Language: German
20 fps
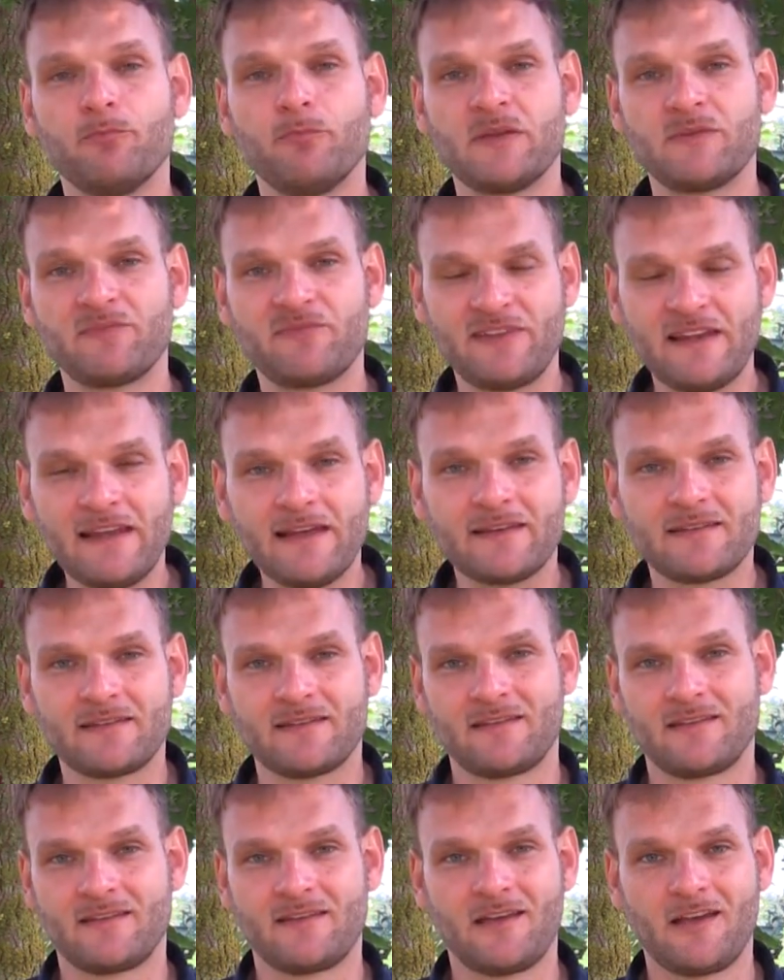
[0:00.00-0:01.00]
mich
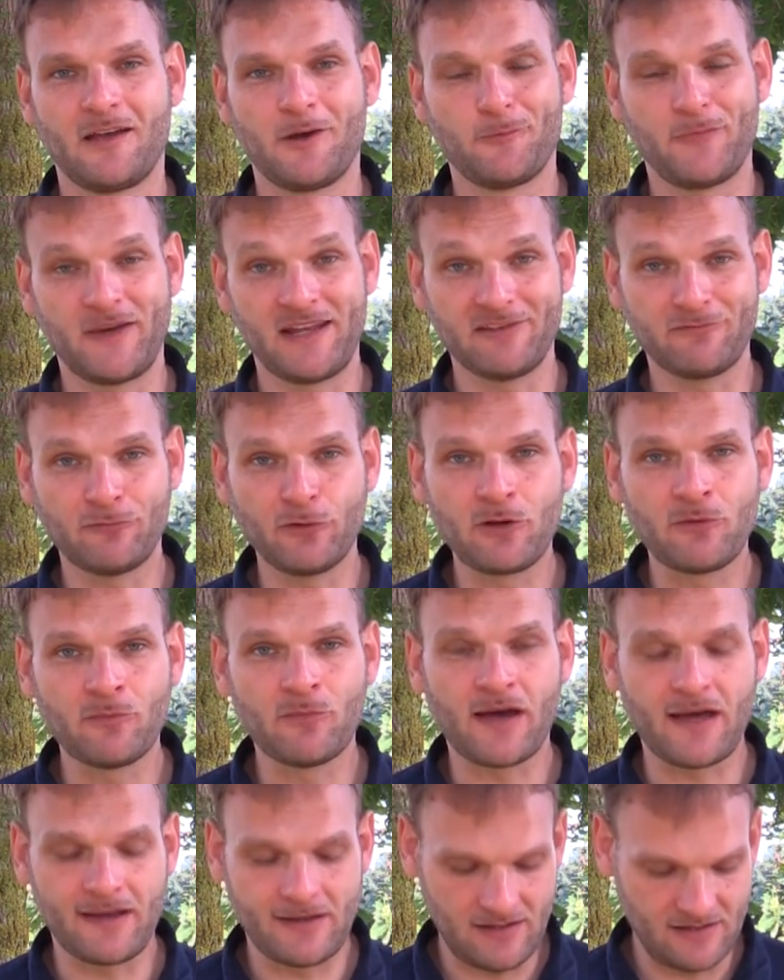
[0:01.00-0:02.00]
pflegt, meine Wunden
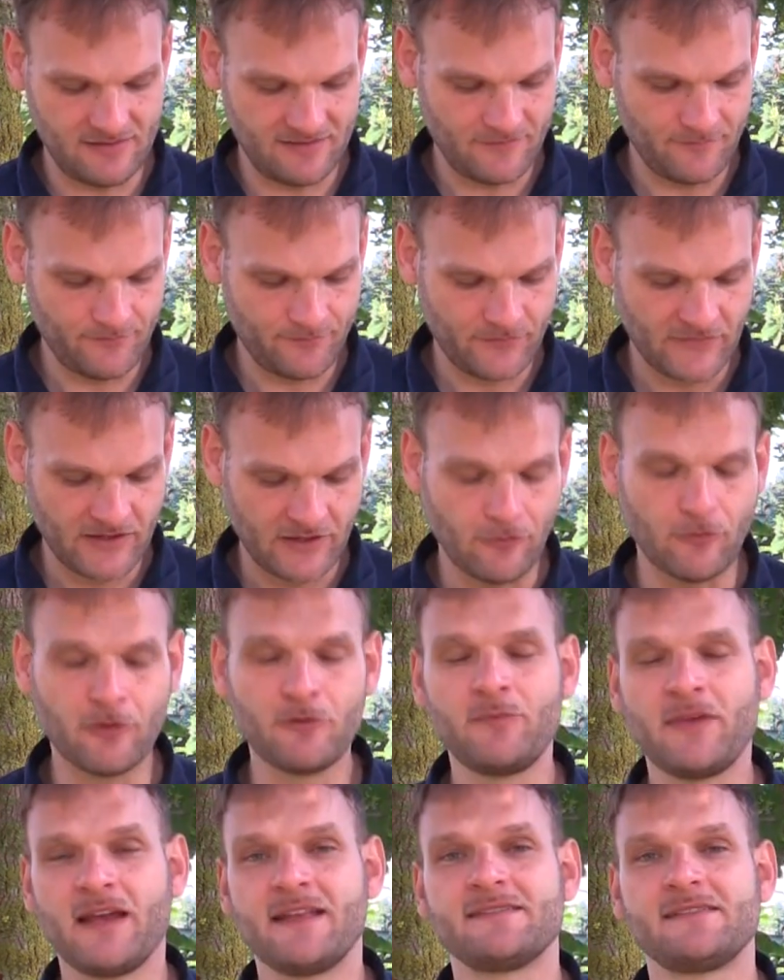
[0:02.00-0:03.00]
behandelt
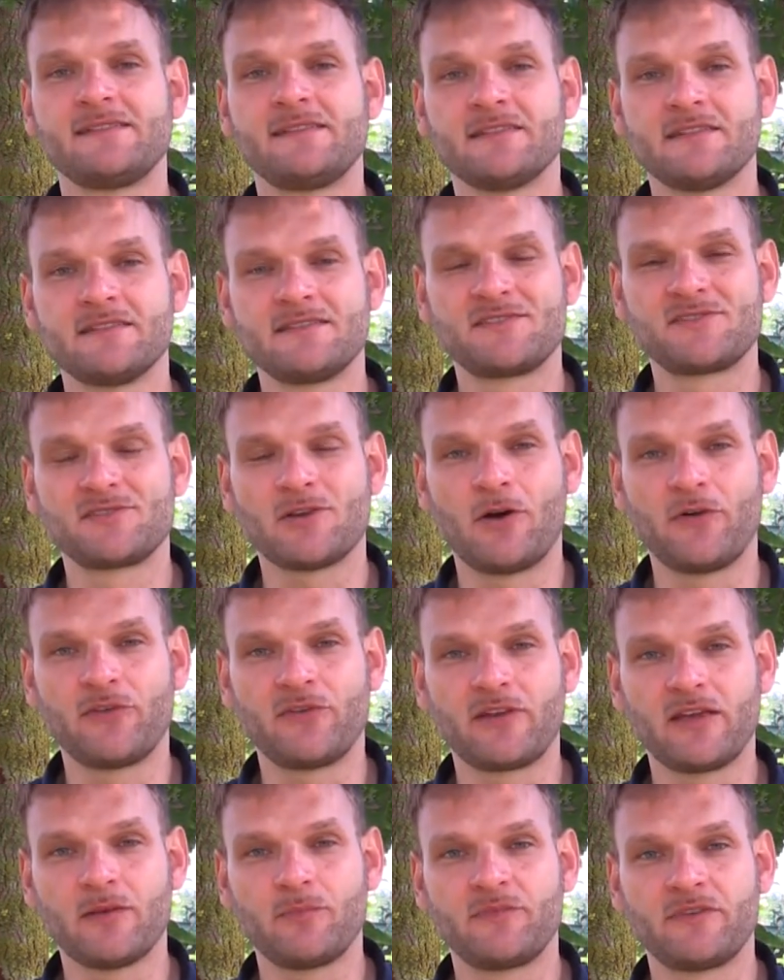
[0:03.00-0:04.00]
und mir ein sicheres
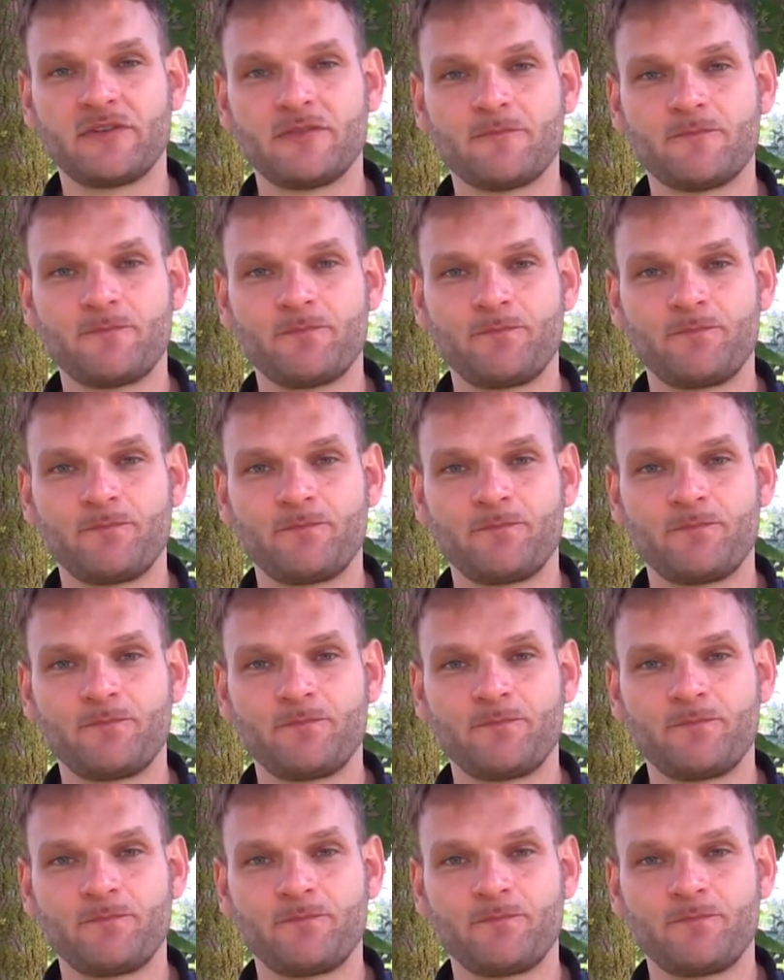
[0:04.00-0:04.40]
Zuhause gibt.